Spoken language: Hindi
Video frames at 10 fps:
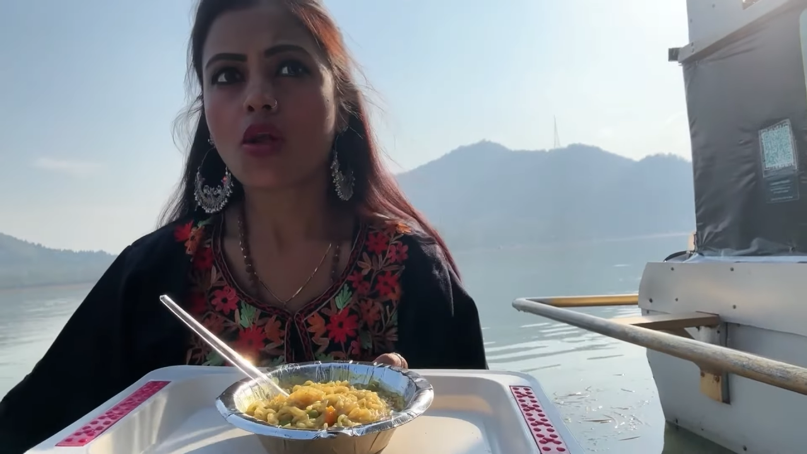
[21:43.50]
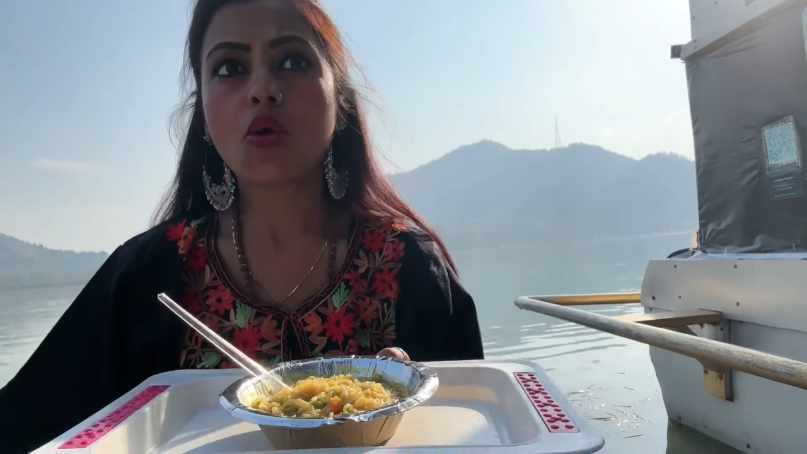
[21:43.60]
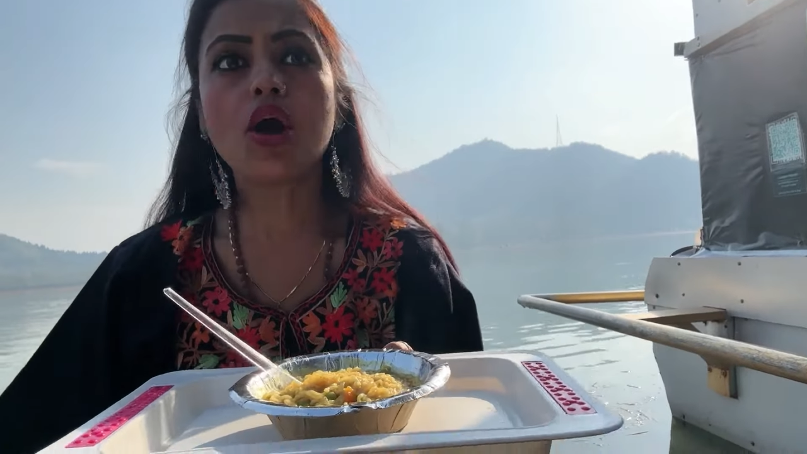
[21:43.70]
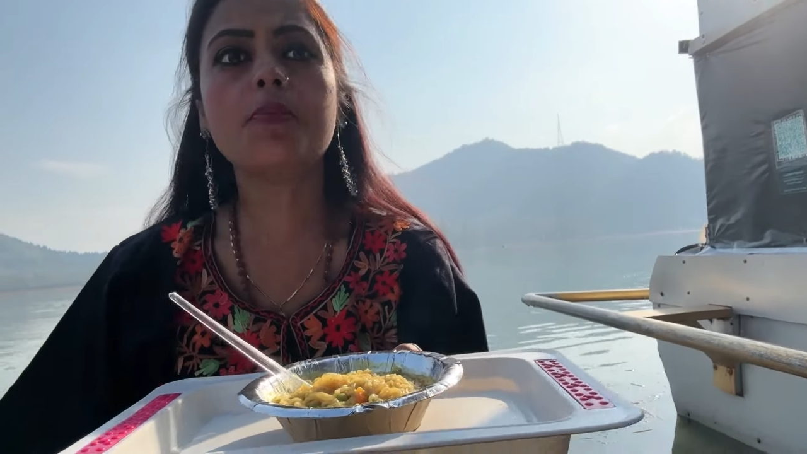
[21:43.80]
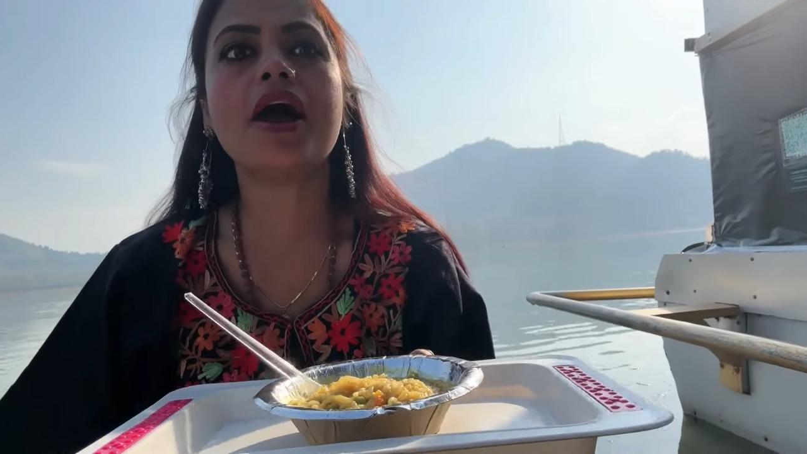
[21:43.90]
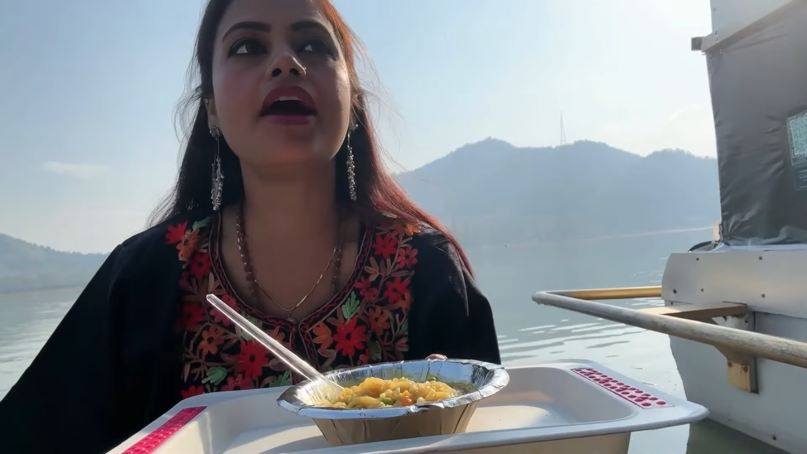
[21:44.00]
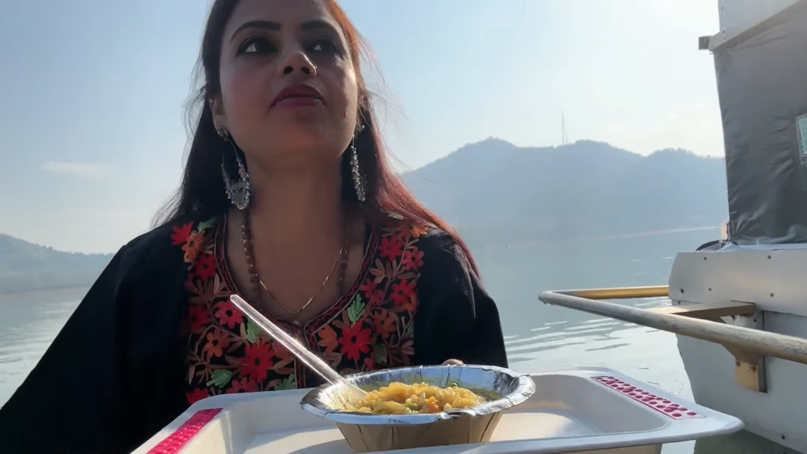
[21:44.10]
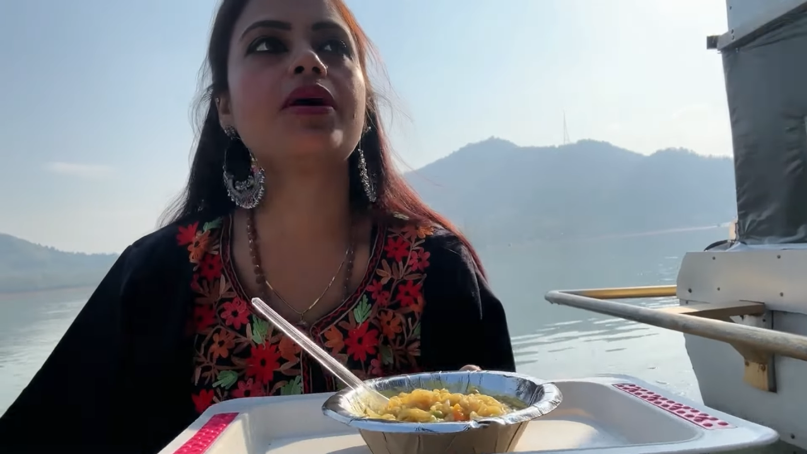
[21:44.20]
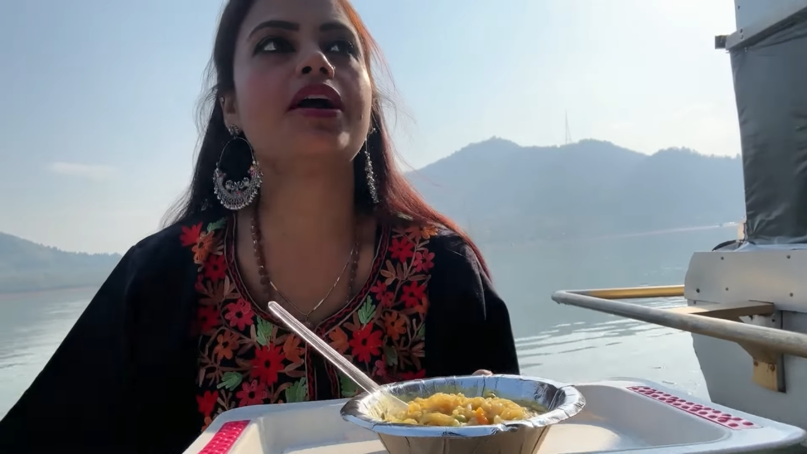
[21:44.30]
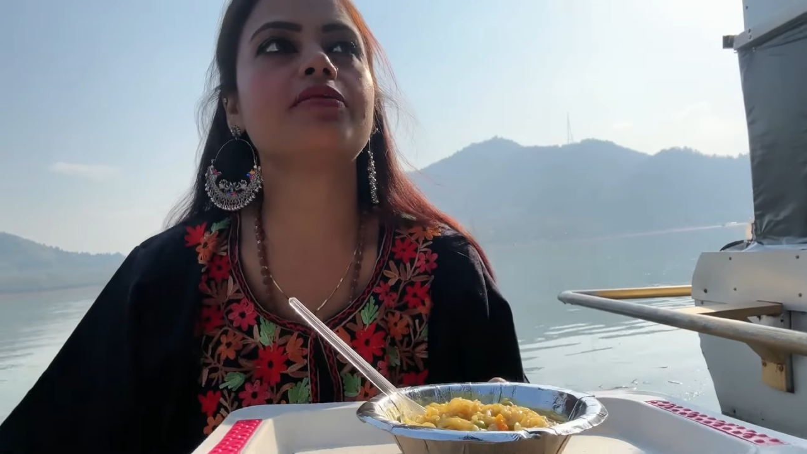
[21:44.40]
ओए बहन
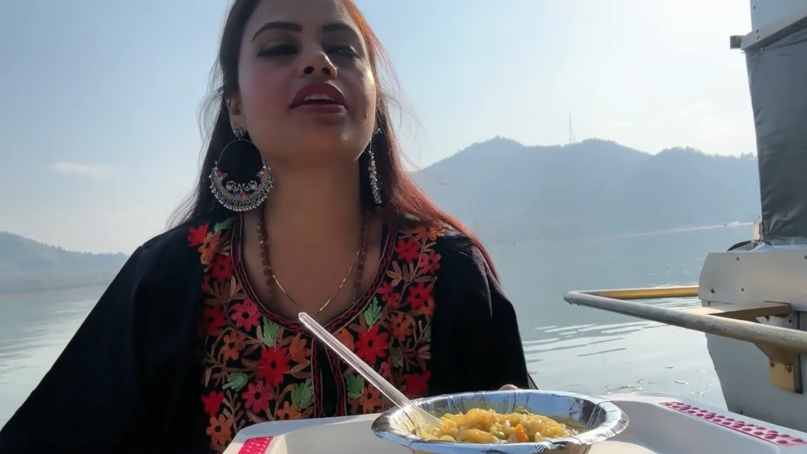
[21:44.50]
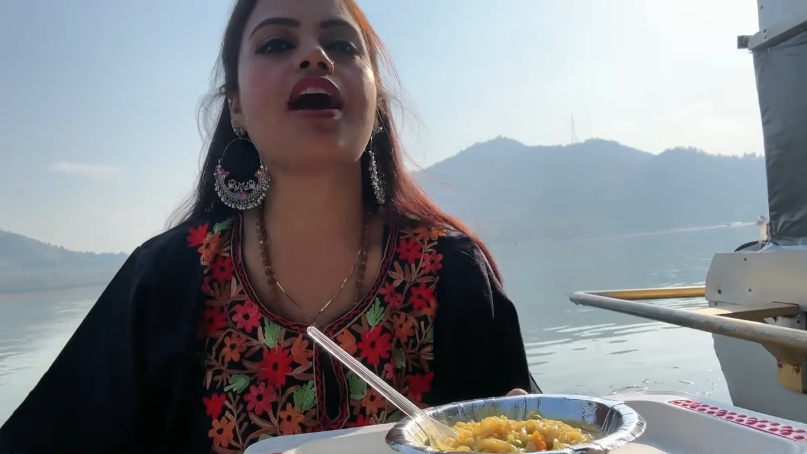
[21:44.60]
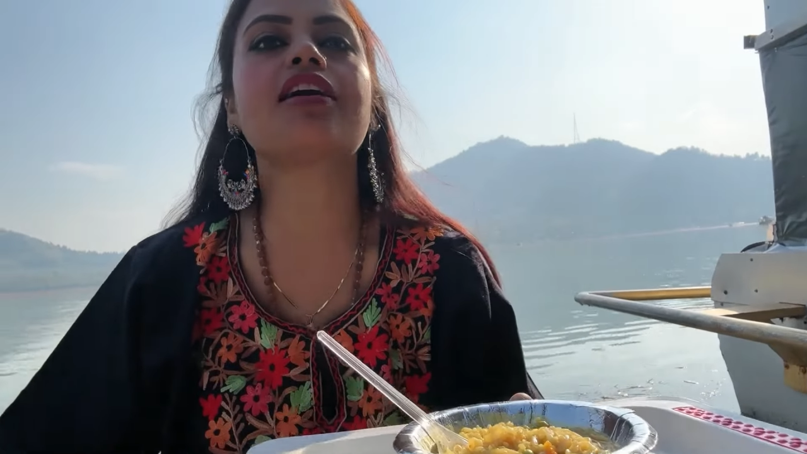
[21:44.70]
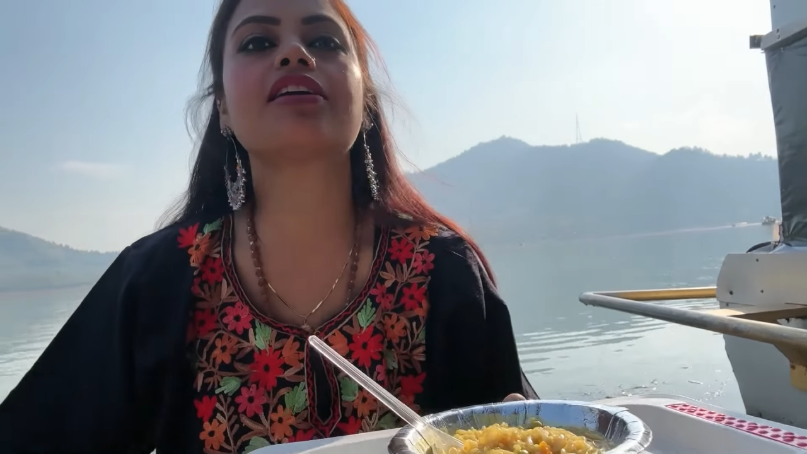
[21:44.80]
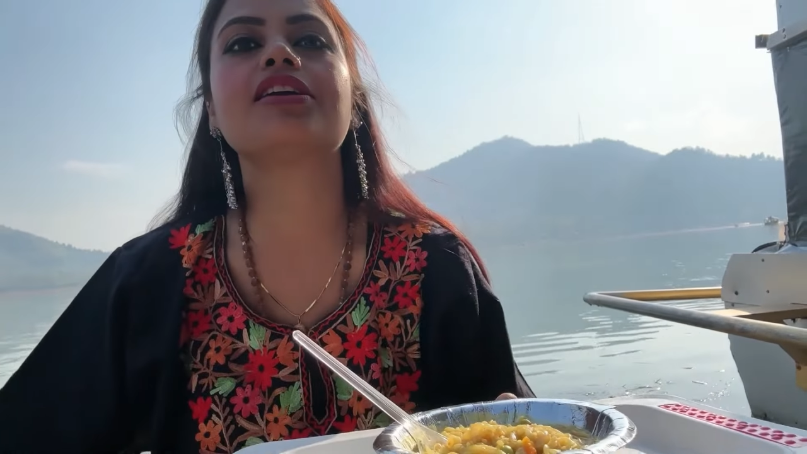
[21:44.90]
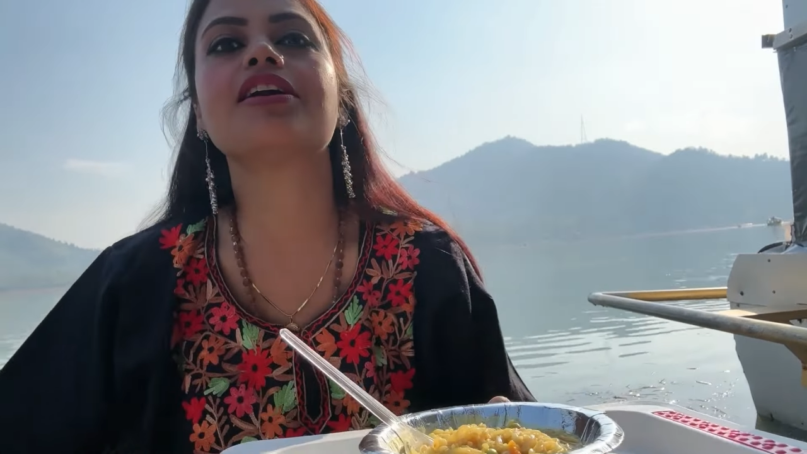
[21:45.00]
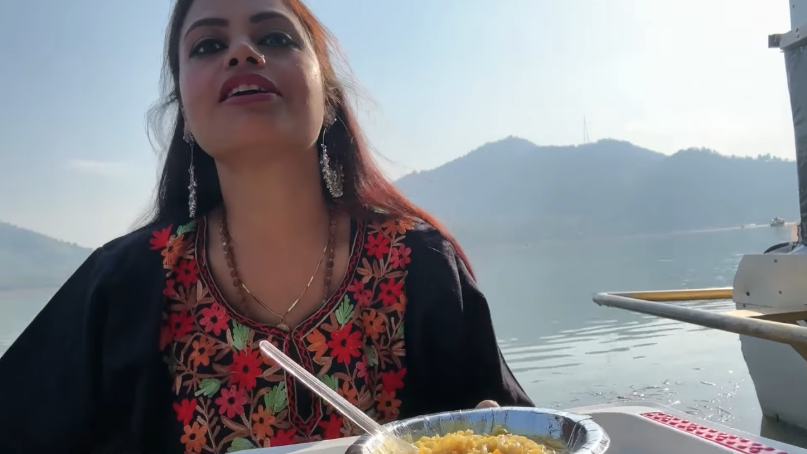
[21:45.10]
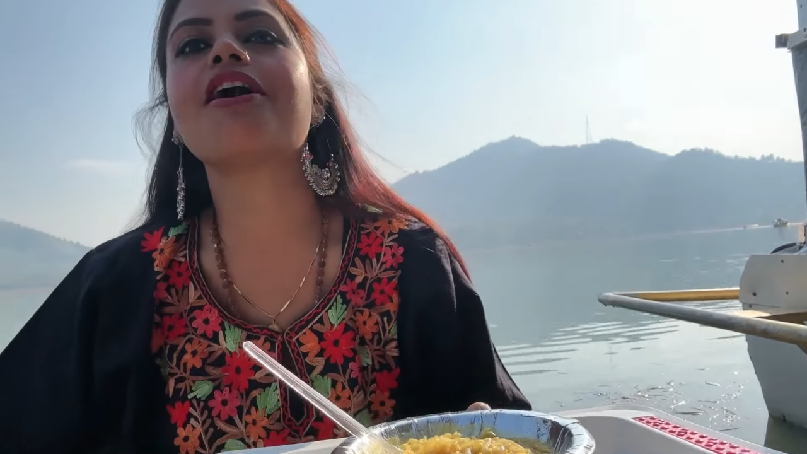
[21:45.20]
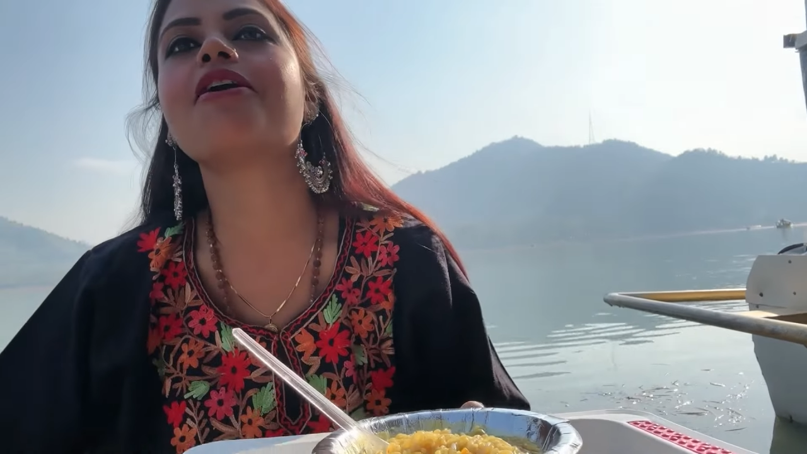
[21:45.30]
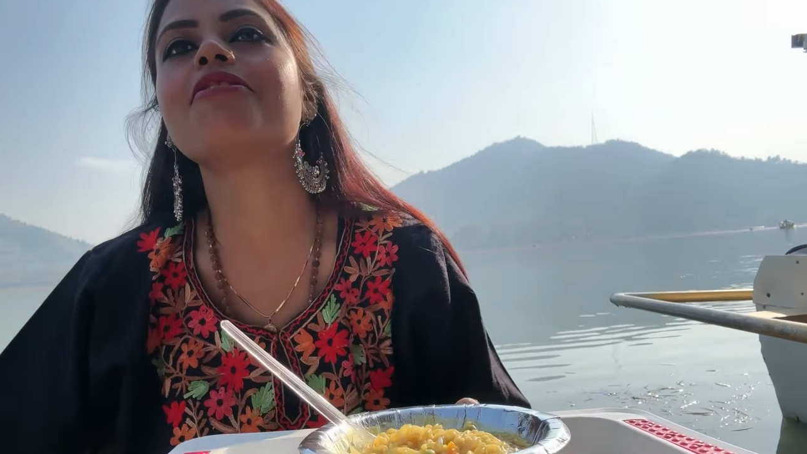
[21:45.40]
बहन क्या कर रही है
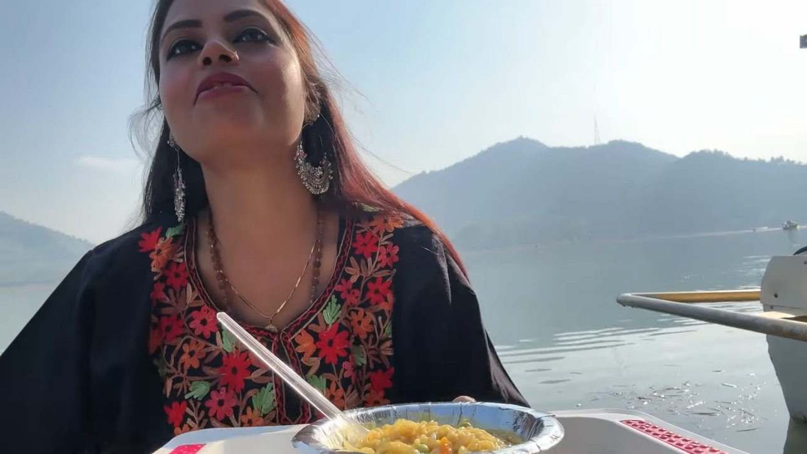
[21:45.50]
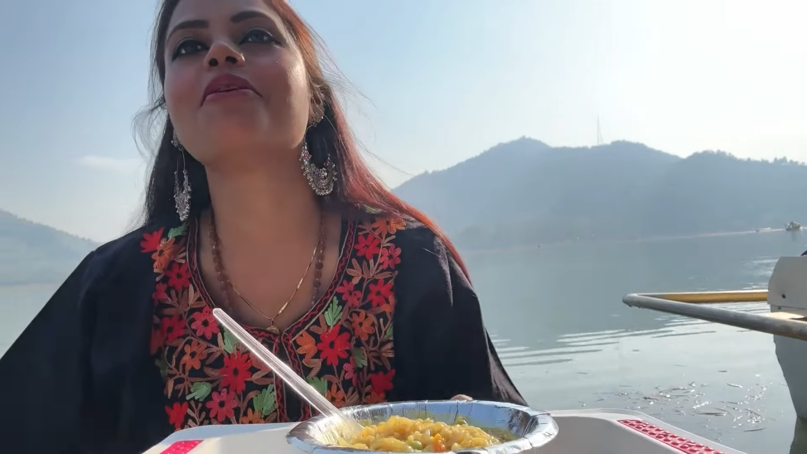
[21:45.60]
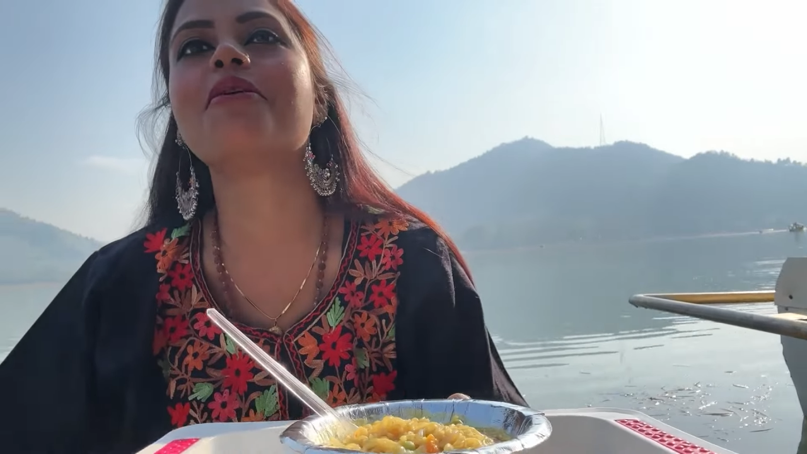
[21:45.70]
क्या हो रहा